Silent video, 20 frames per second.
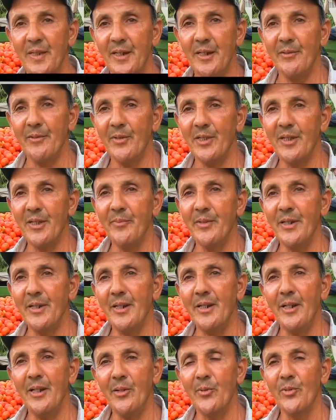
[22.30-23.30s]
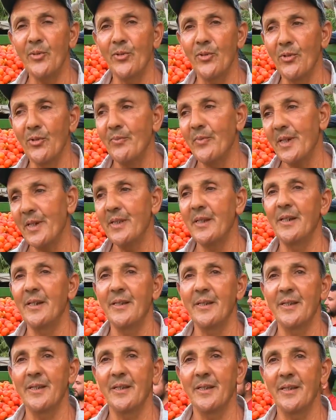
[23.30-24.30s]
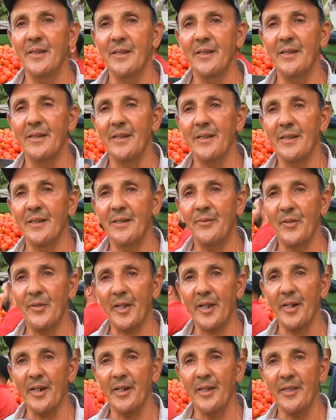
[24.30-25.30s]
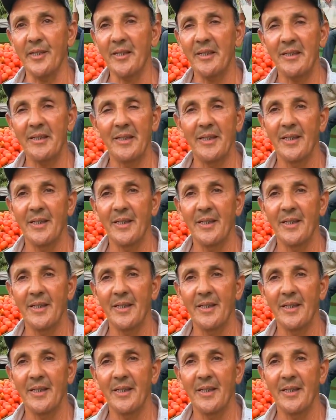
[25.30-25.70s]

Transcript: حنا ماذا بينا نعاونوهم بهذا الفكره هذه